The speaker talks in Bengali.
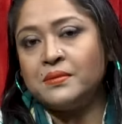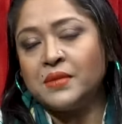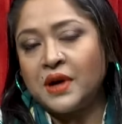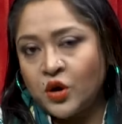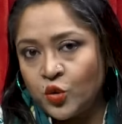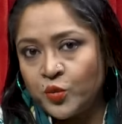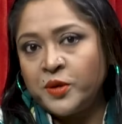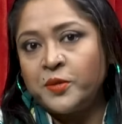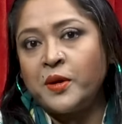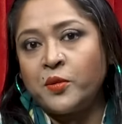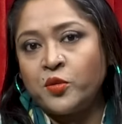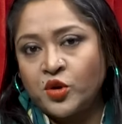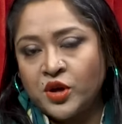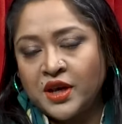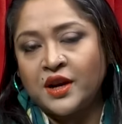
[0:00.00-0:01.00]
বা
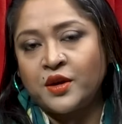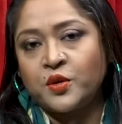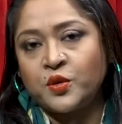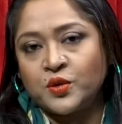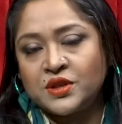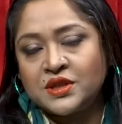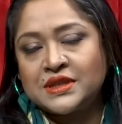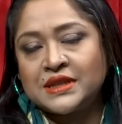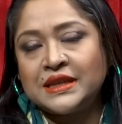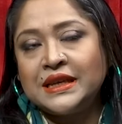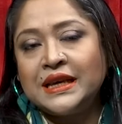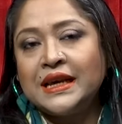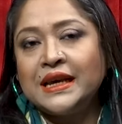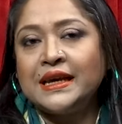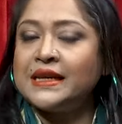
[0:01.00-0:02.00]
অভিভাবকেরা করছেন
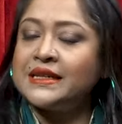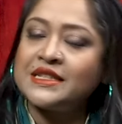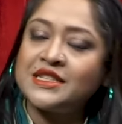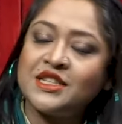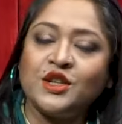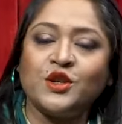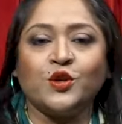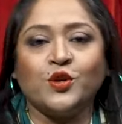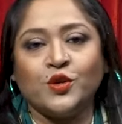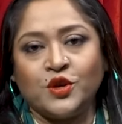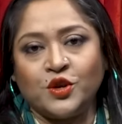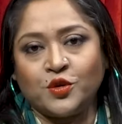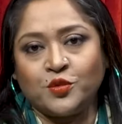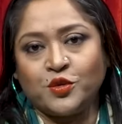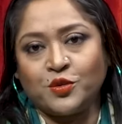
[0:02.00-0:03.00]
এটা
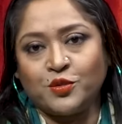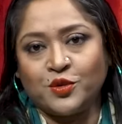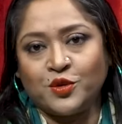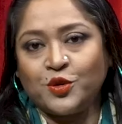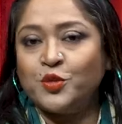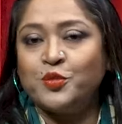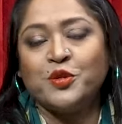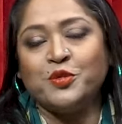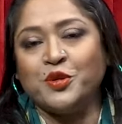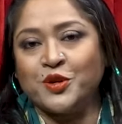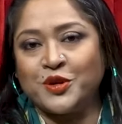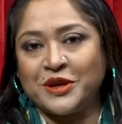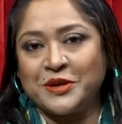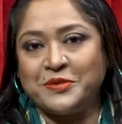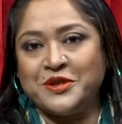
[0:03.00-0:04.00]
শিক্ষণীয় বলবো
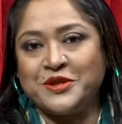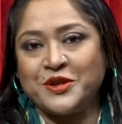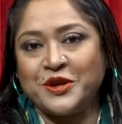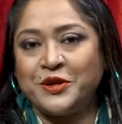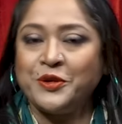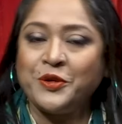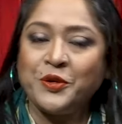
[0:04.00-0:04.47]
উপভোগের বিষয়